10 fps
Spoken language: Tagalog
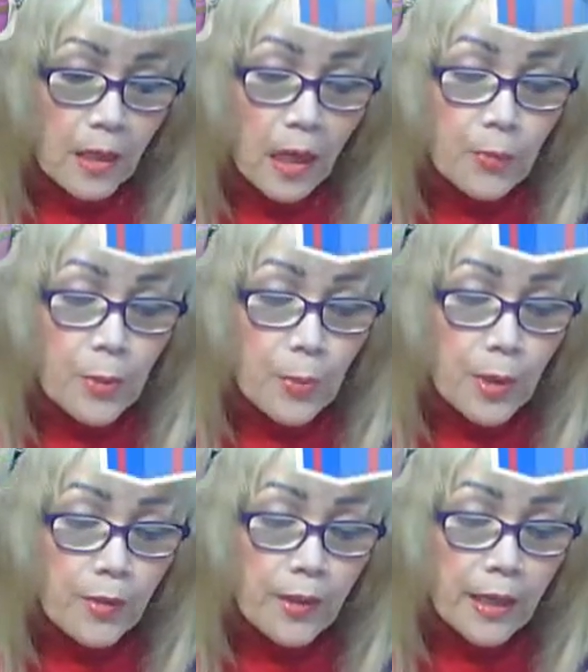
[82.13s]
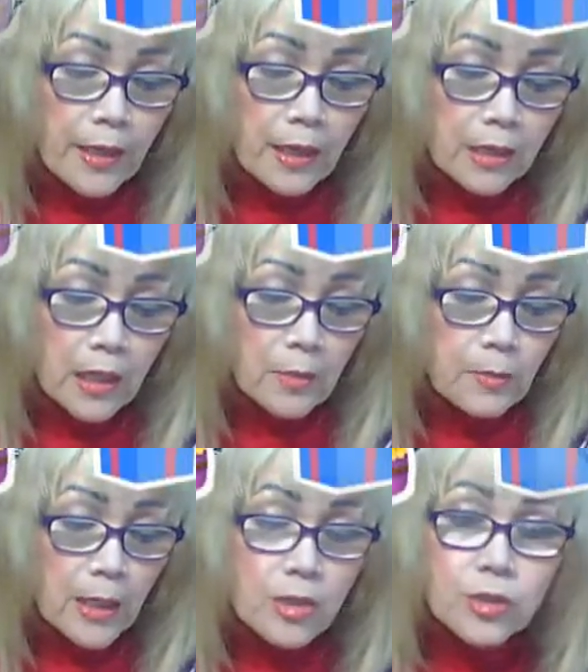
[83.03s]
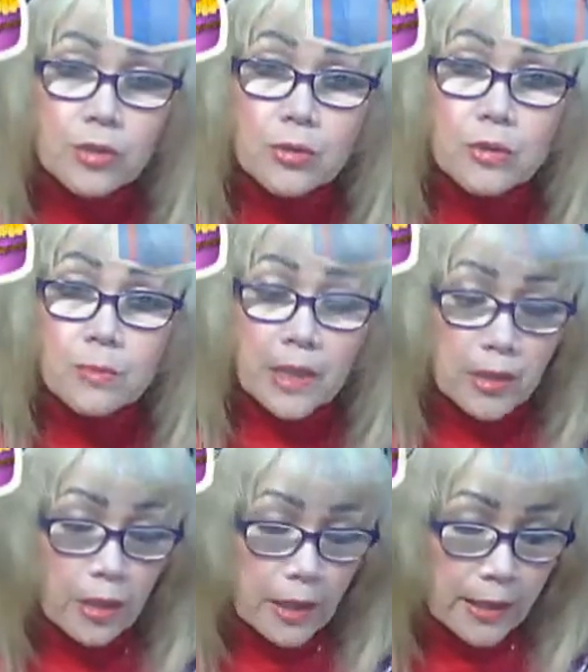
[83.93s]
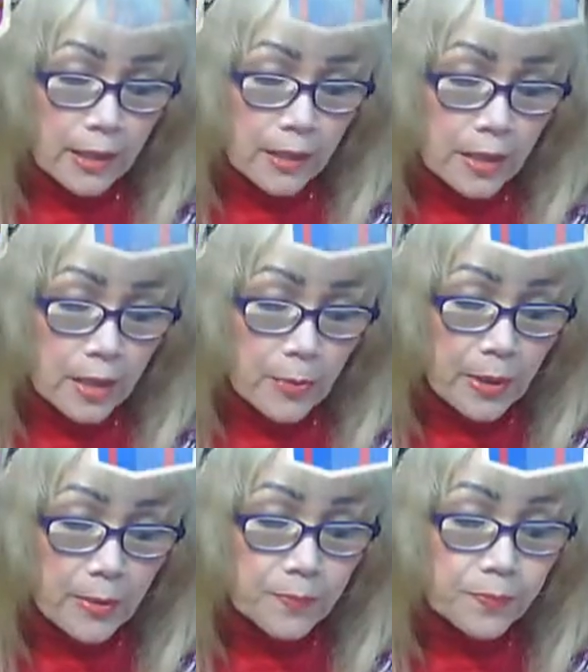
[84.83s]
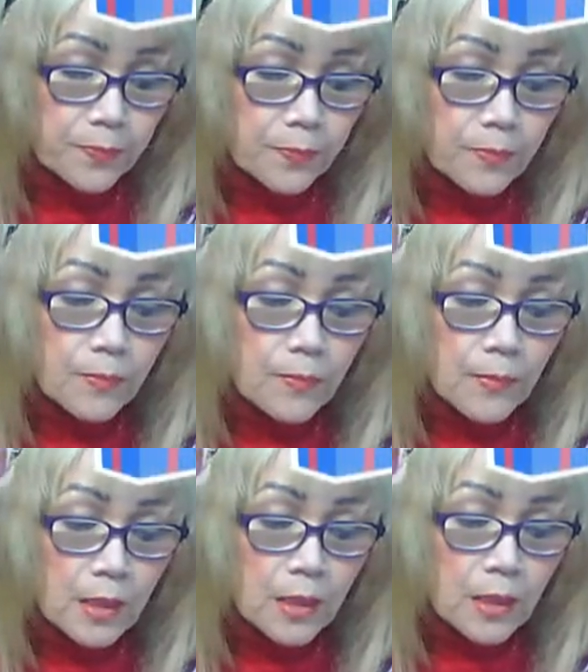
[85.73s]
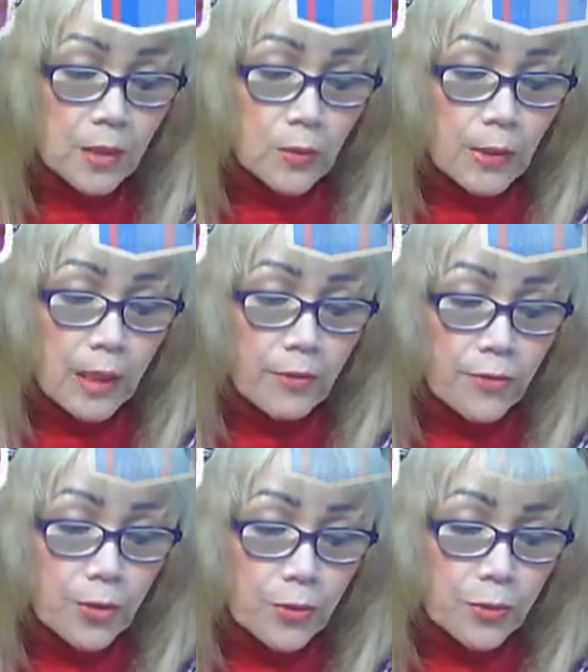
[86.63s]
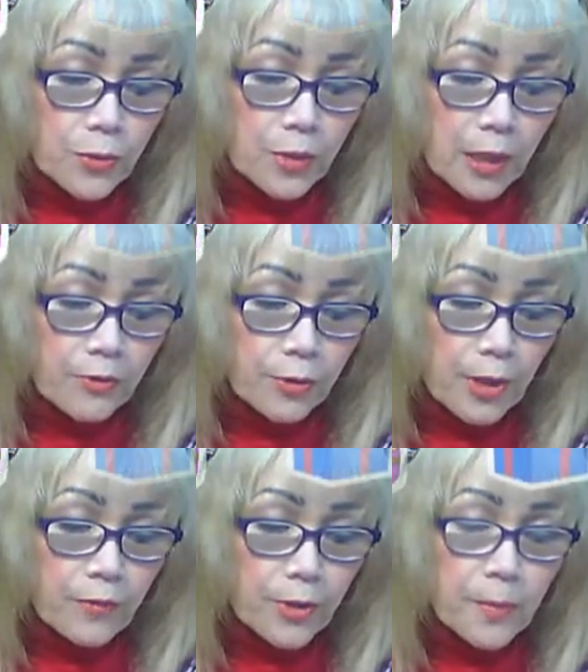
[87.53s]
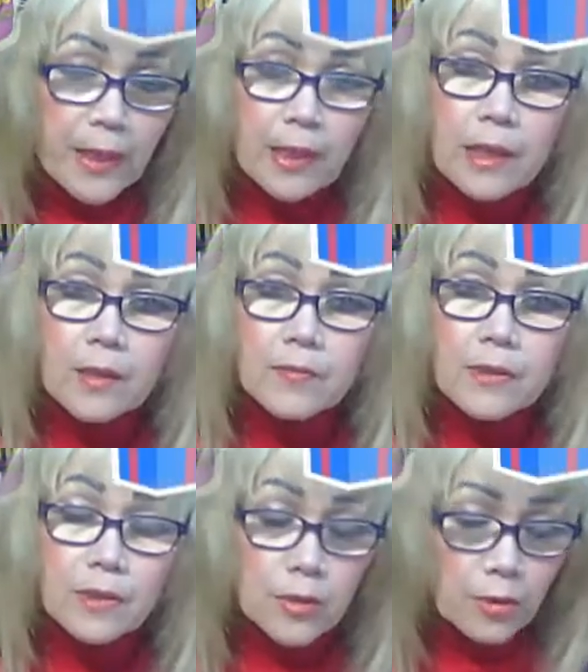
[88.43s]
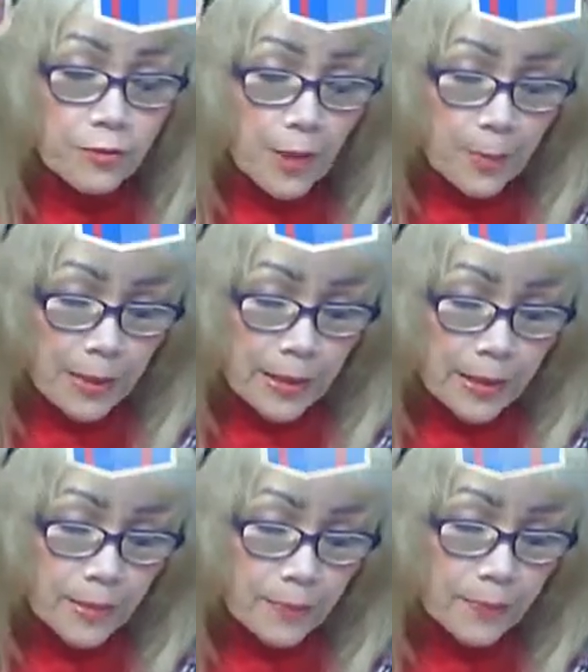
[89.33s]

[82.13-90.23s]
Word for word: Happy birthday and God bless you, my darling husband. We love you and forever, my love, your family.